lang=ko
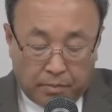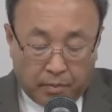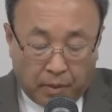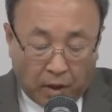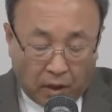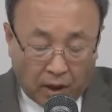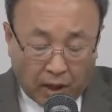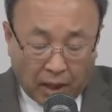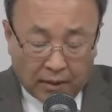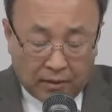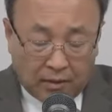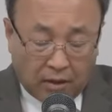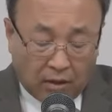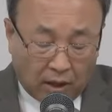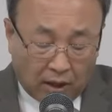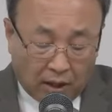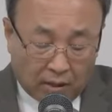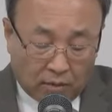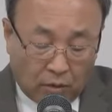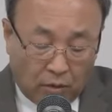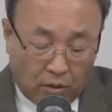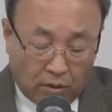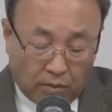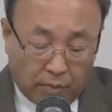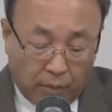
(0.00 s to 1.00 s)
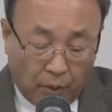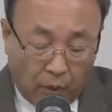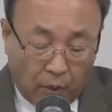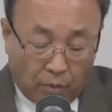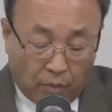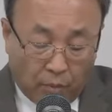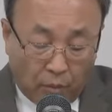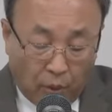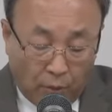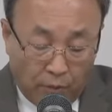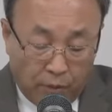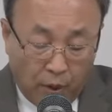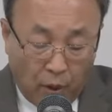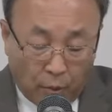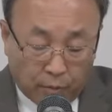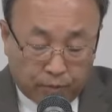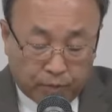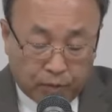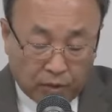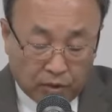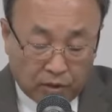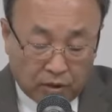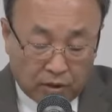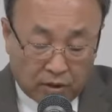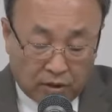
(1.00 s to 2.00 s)
멸하더라도 몸이
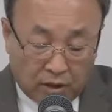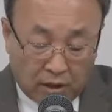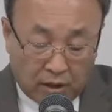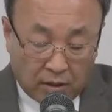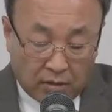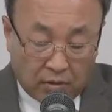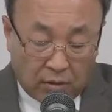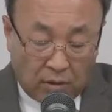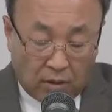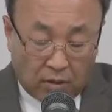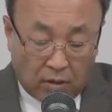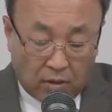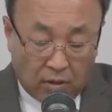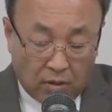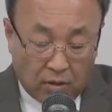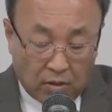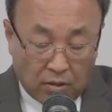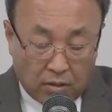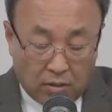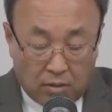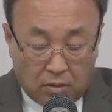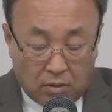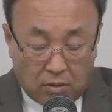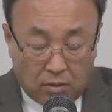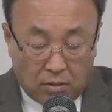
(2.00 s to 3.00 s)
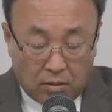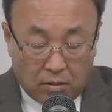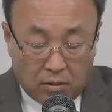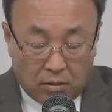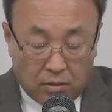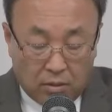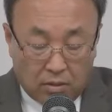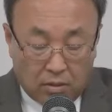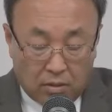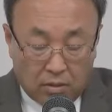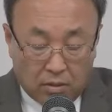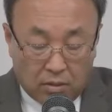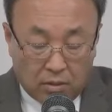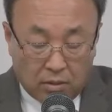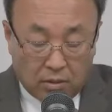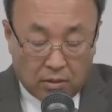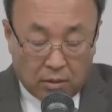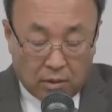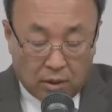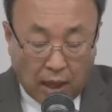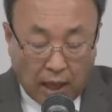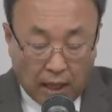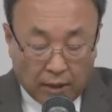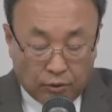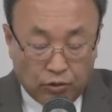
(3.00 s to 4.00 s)
없어지더라도
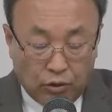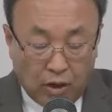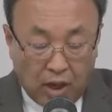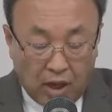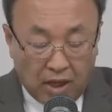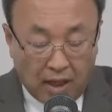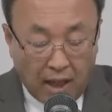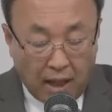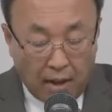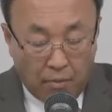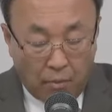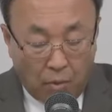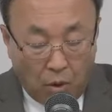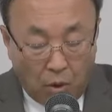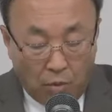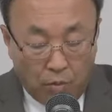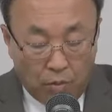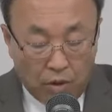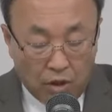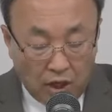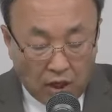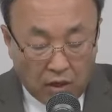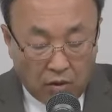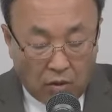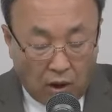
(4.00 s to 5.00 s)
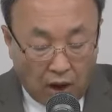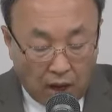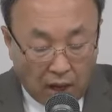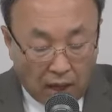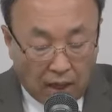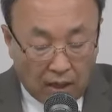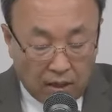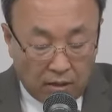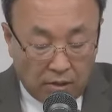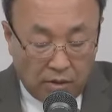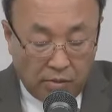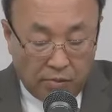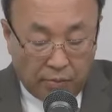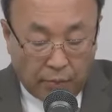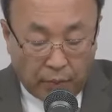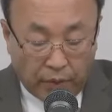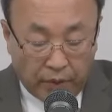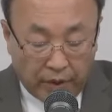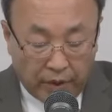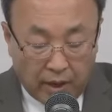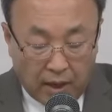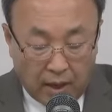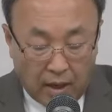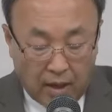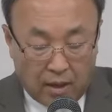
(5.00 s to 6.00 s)
나중에 내 몸을 잊고 하나님을
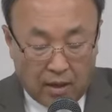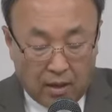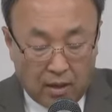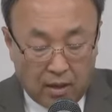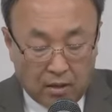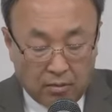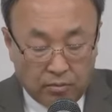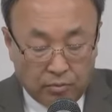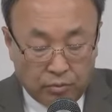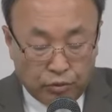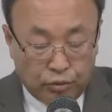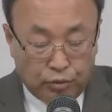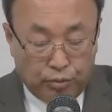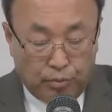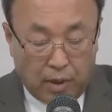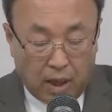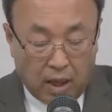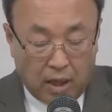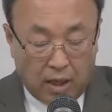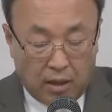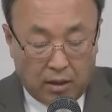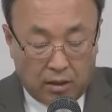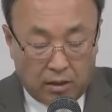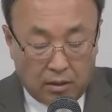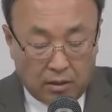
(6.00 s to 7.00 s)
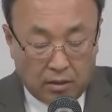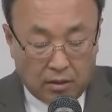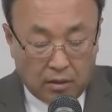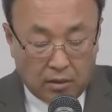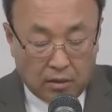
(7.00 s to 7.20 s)
보리라 무슨 말이에요?